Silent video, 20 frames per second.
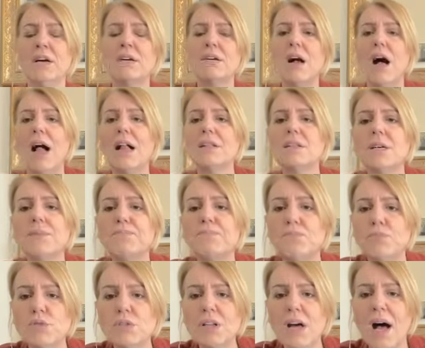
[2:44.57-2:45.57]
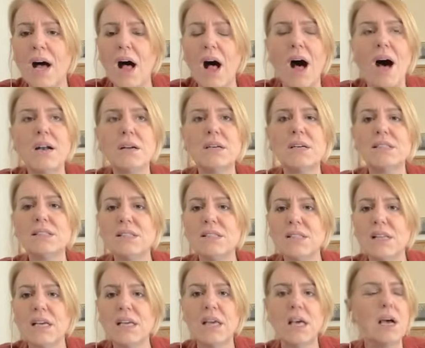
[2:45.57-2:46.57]
Kalkıp bu da
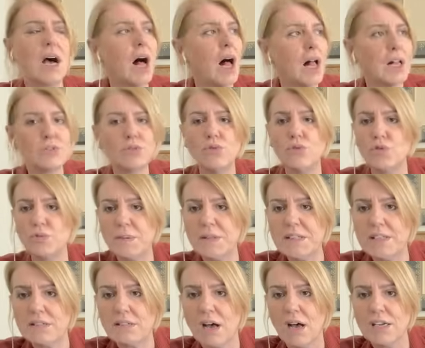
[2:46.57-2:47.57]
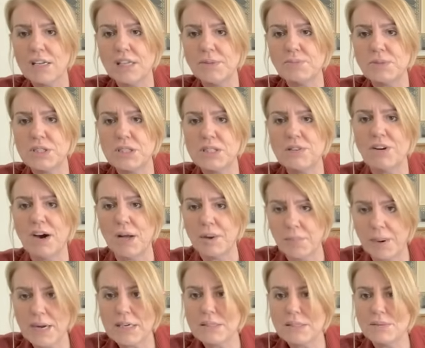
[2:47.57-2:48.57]
arkasındaki 600 binde takipçisi var
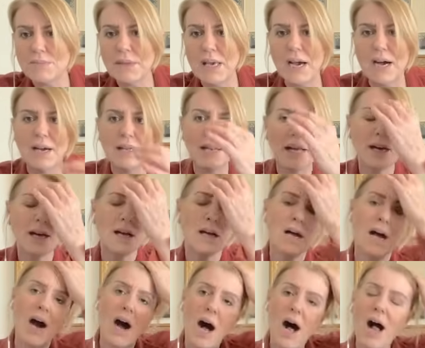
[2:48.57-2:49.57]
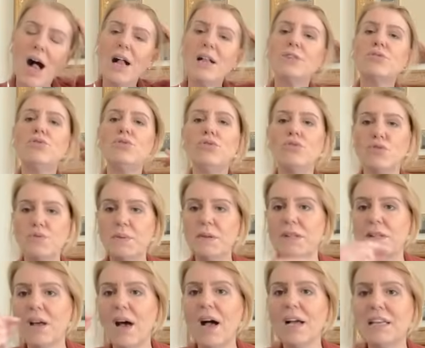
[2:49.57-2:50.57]
baktım yani. 600 bin
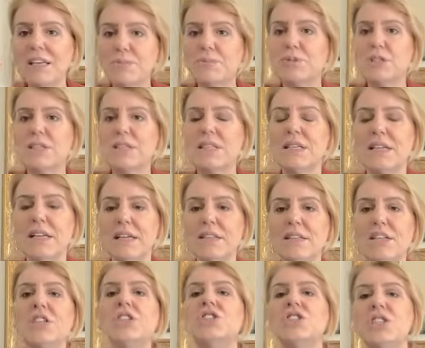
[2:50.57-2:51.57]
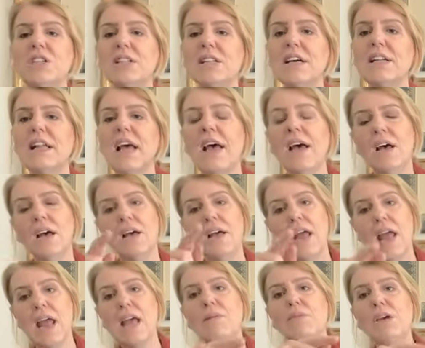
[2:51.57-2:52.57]
takipçisinin içinde de
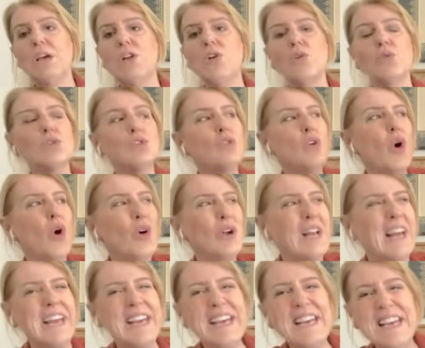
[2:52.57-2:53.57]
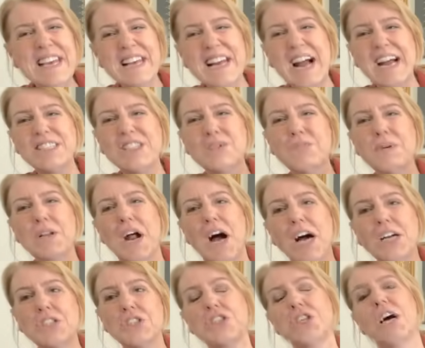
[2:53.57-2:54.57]
emin olun öyle iğrenç bir
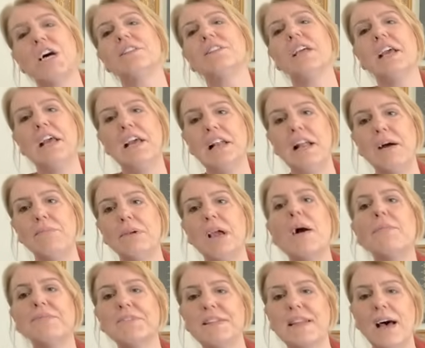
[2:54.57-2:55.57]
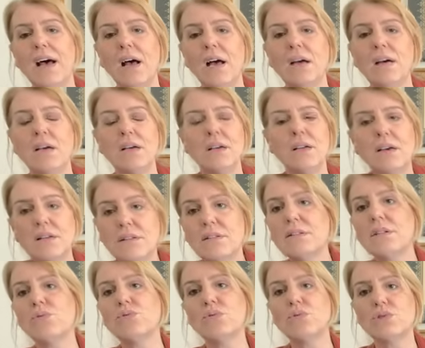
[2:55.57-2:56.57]
aşağılık eylem yapsa
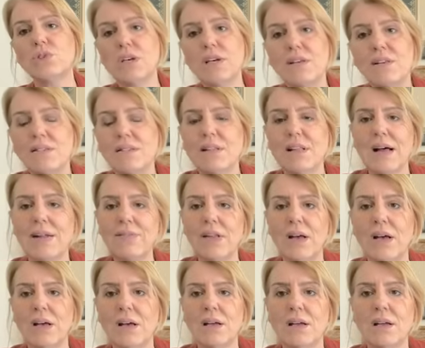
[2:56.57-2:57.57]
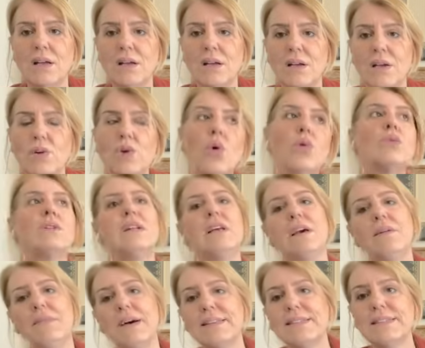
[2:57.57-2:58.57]
yanında duracak insan yok
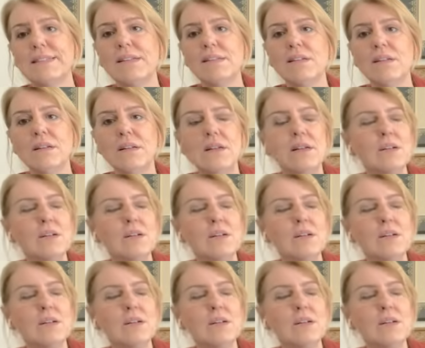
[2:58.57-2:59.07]
diyemezsin.